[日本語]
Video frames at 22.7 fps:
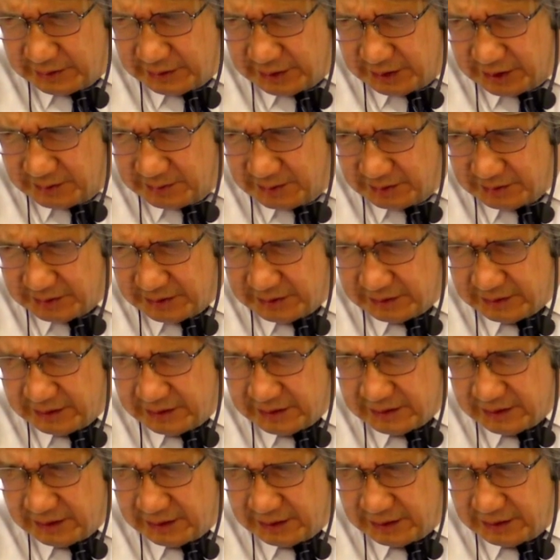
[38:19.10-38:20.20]
今触れてくだ
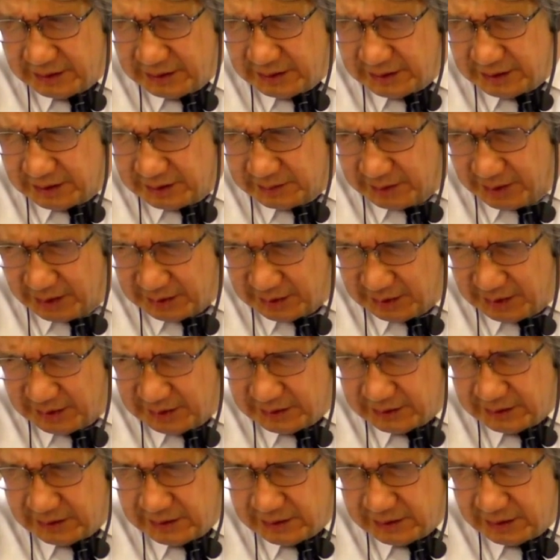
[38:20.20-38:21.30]
さい今働いて
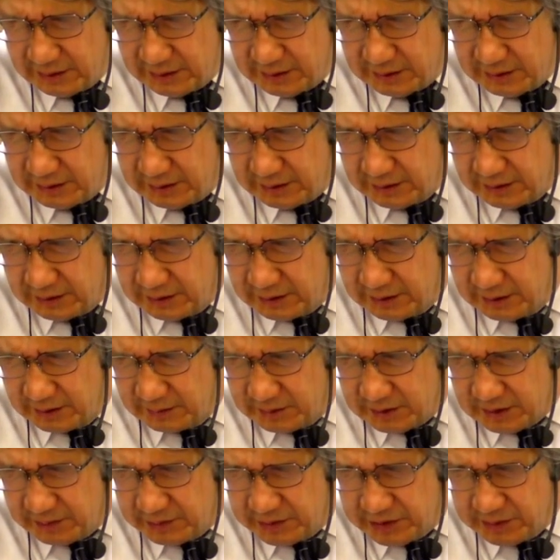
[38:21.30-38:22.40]
くださいま
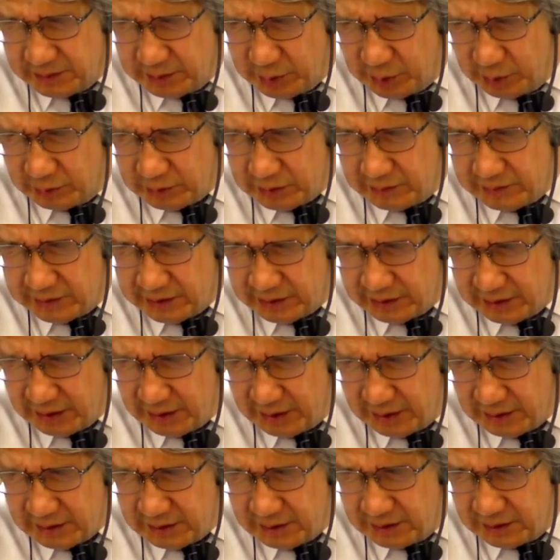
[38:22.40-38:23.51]
た導きを求めた方
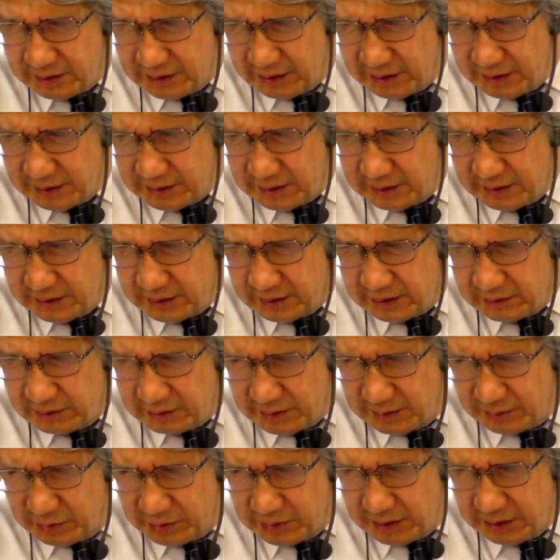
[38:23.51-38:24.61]
境内いろん
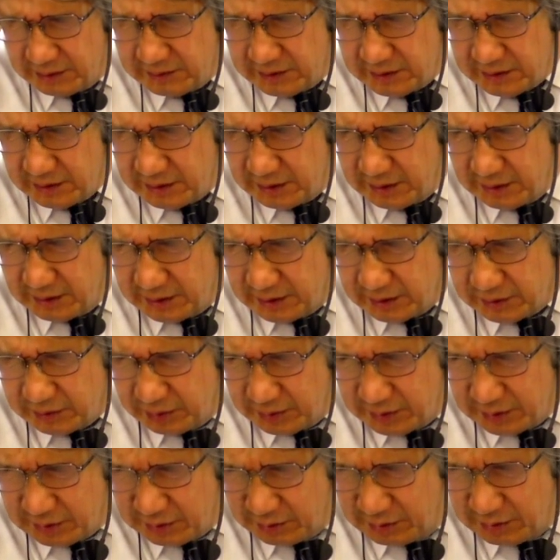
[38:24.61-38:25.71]
な問題あります一人
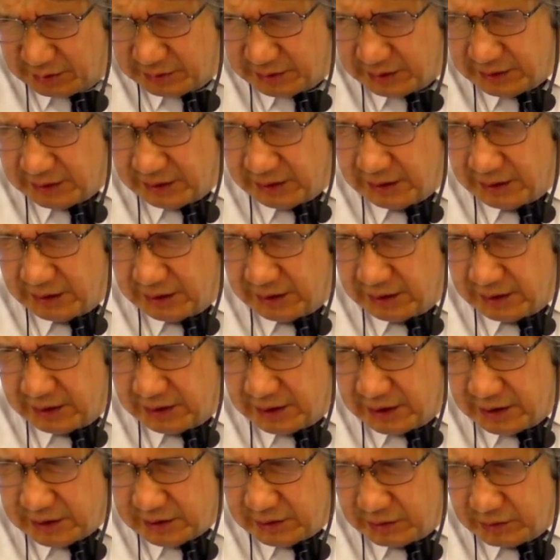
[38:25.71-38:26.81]
一人に触れて
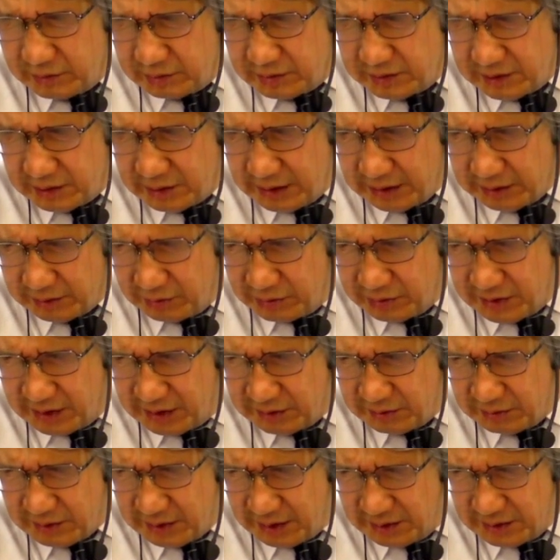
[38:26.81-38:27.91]
そのことで答え
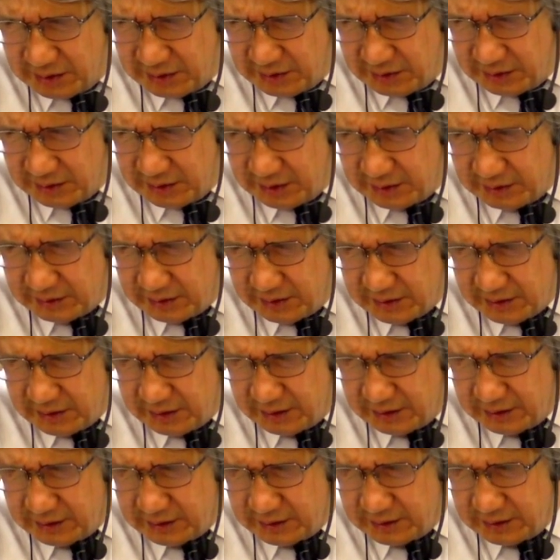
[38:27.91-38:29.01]
と解決を与えてください
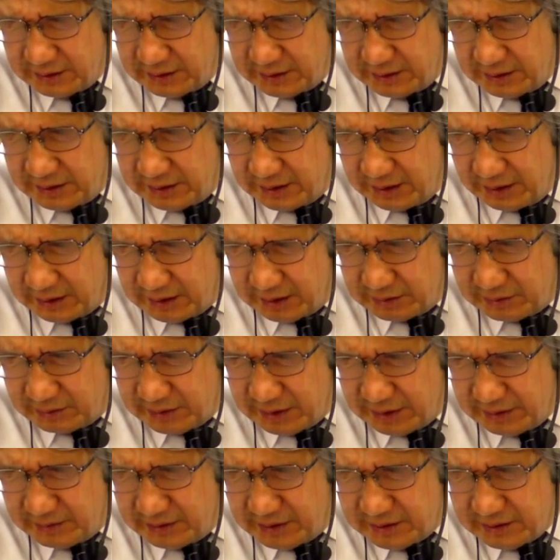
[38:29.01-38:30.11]
ありがとうござ
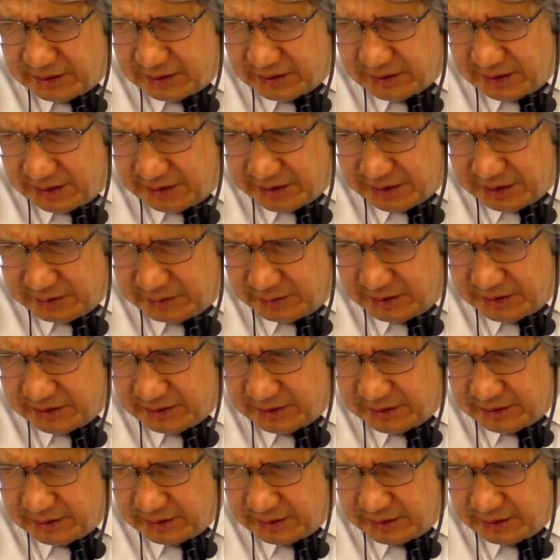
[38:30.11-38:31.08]
います感謝します